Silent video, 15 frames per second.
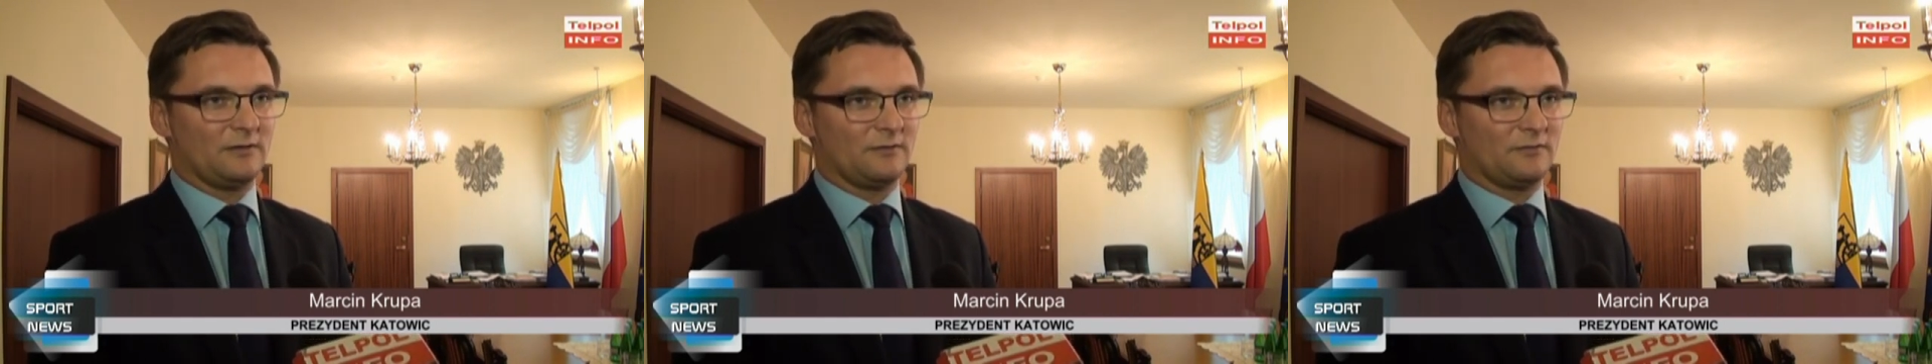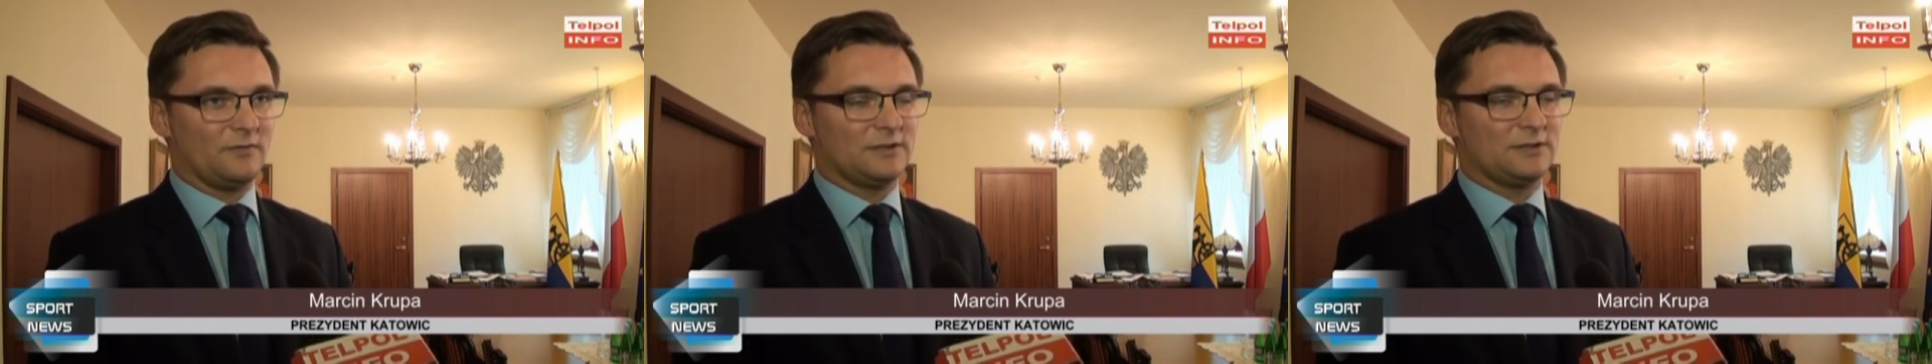
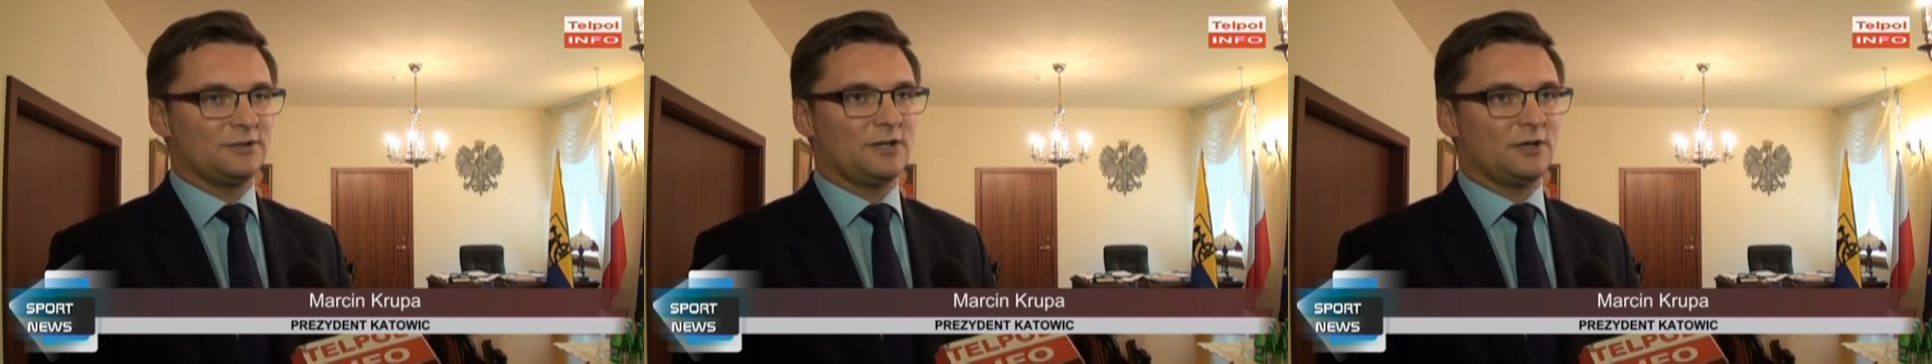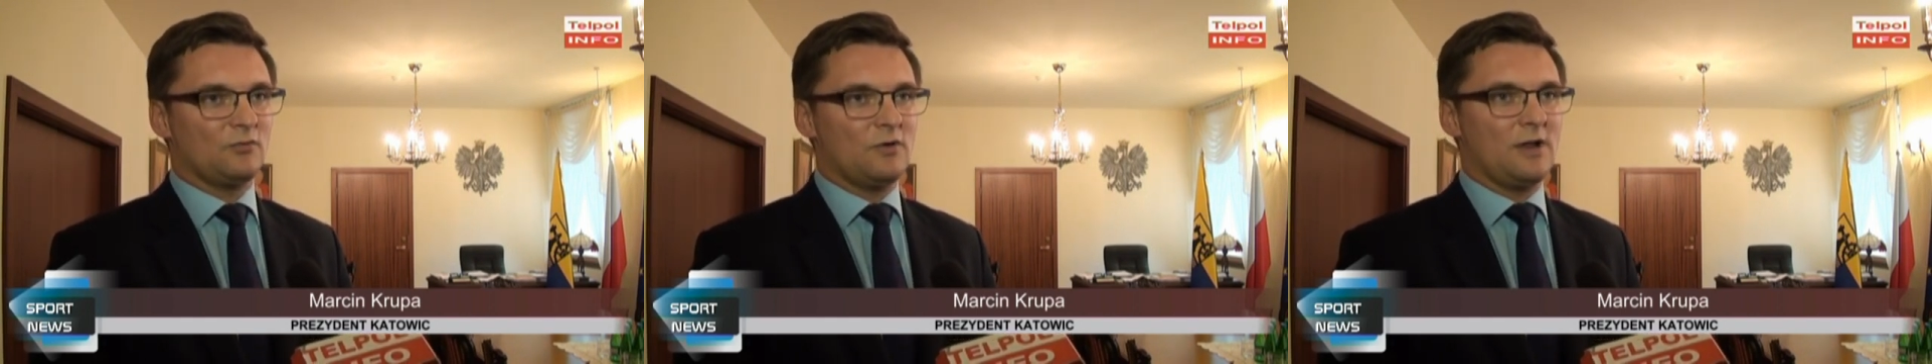y,
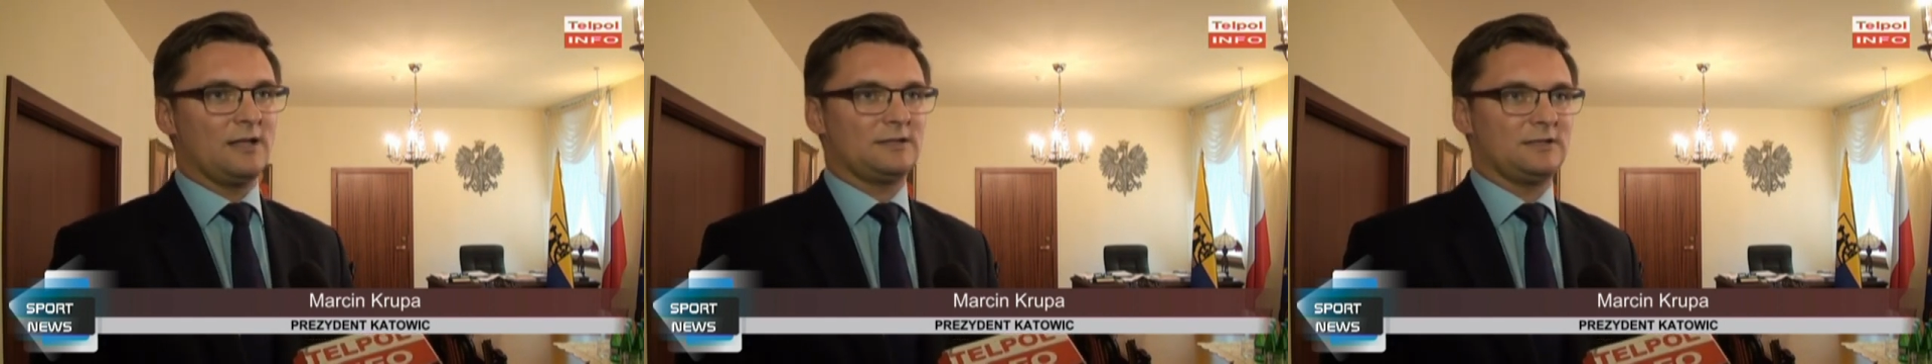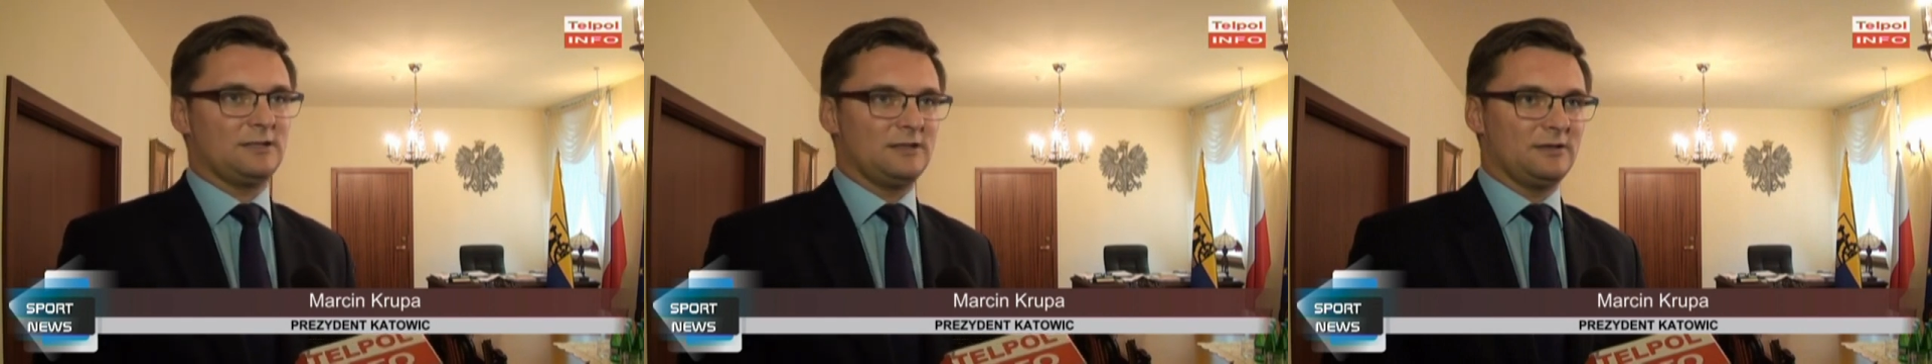kwestii
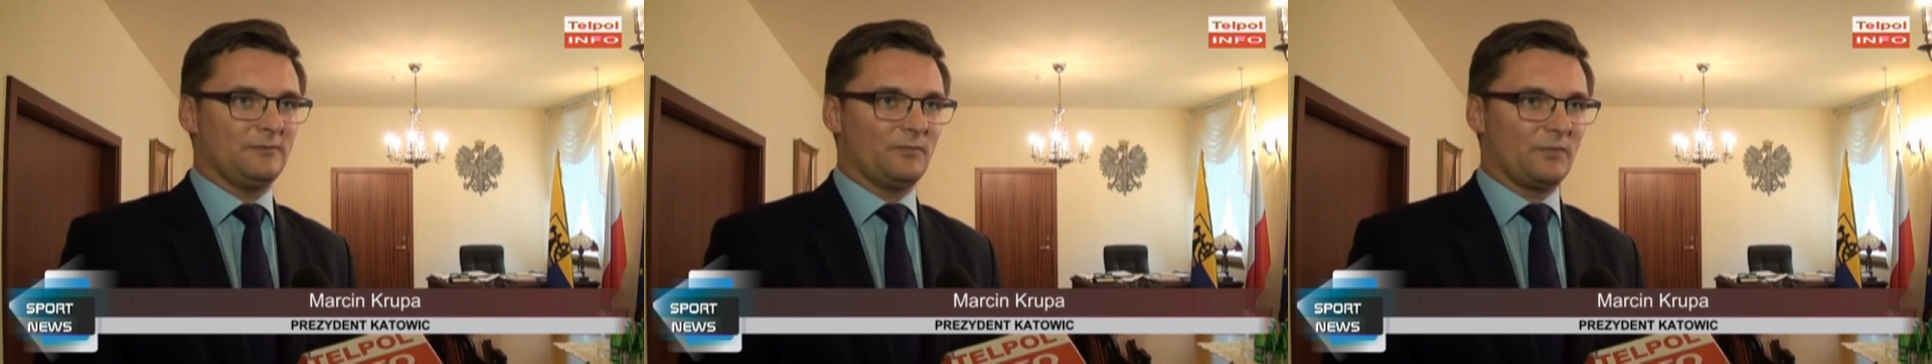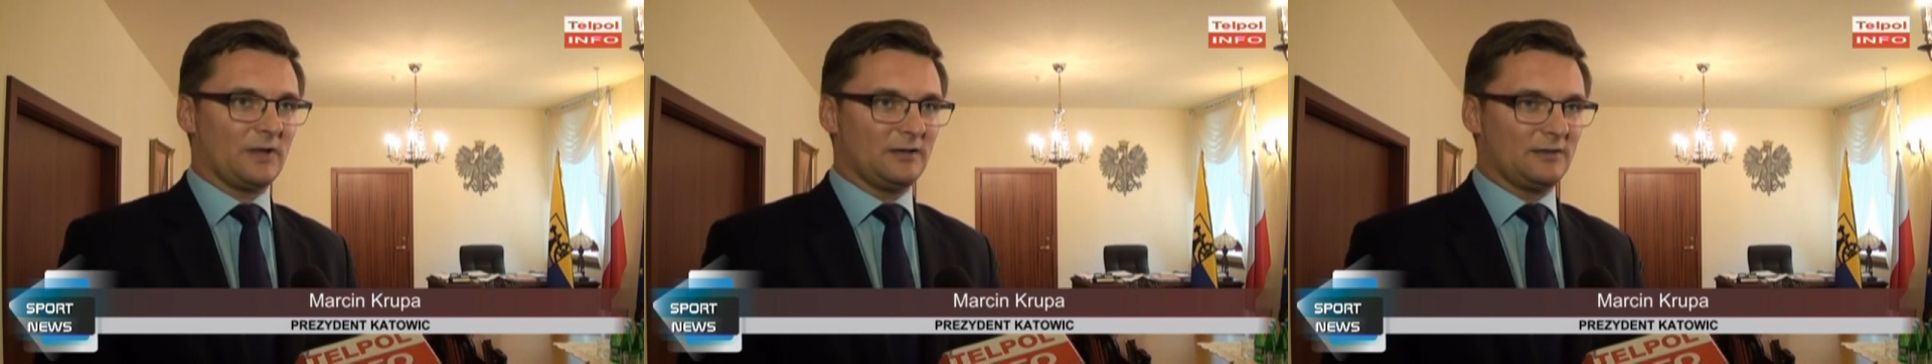regulacji
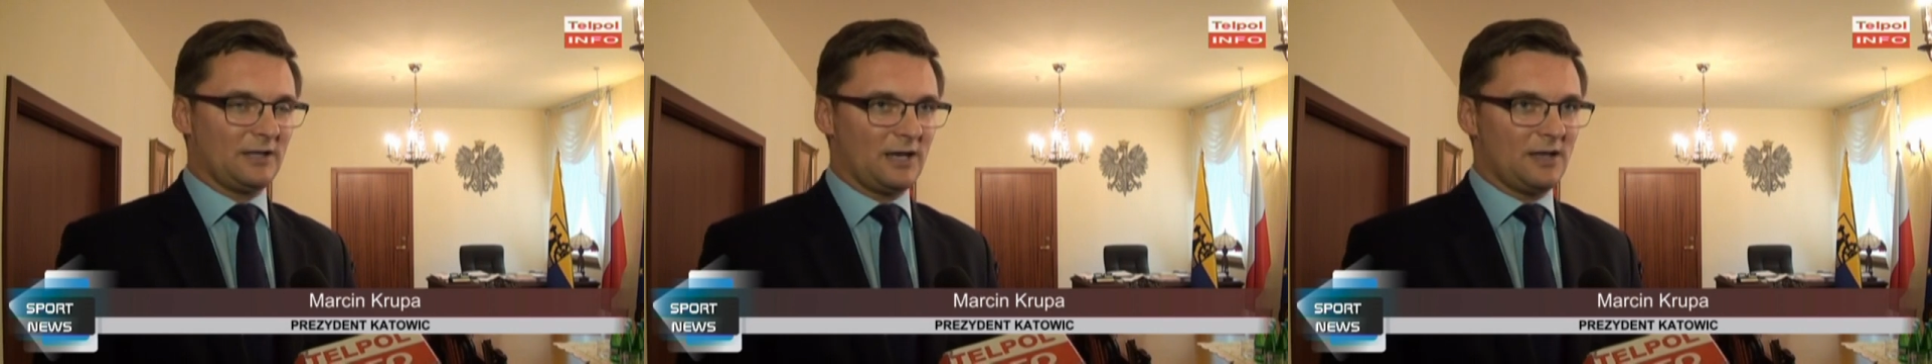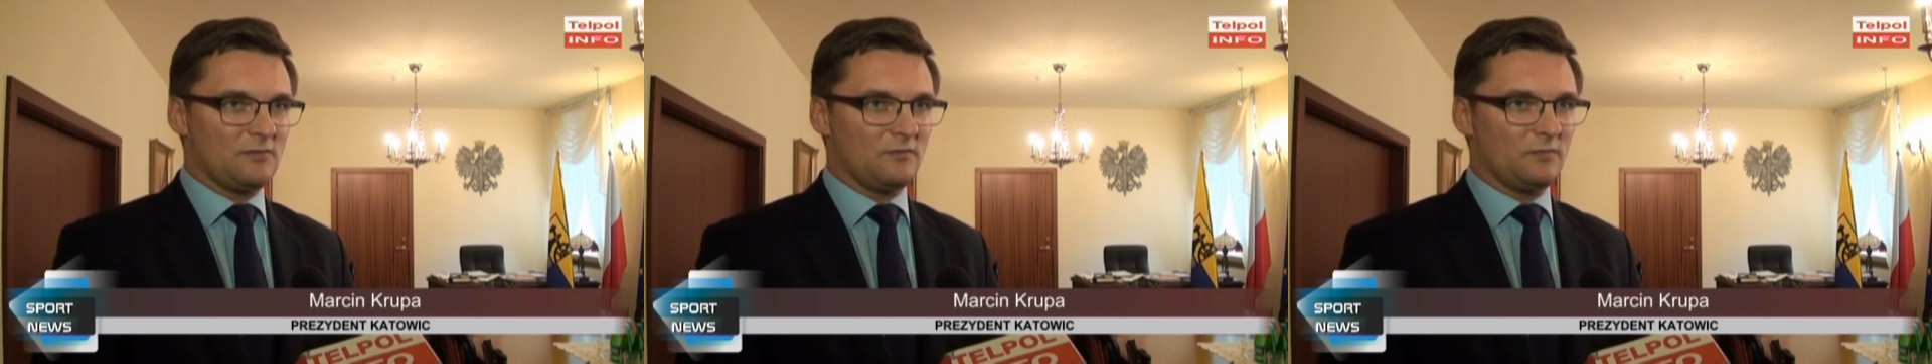
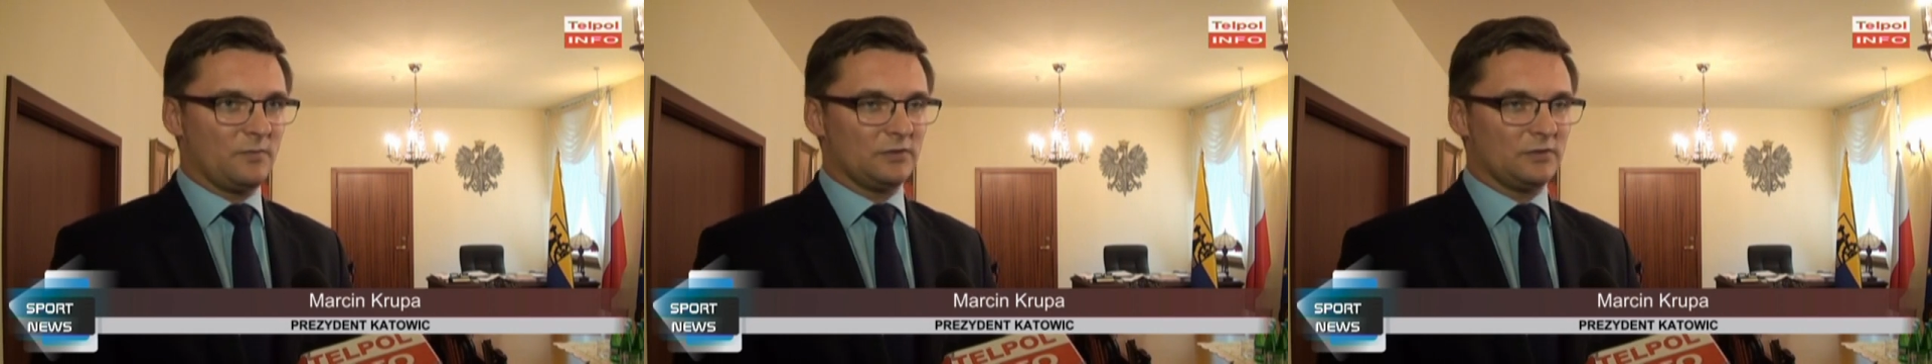terenów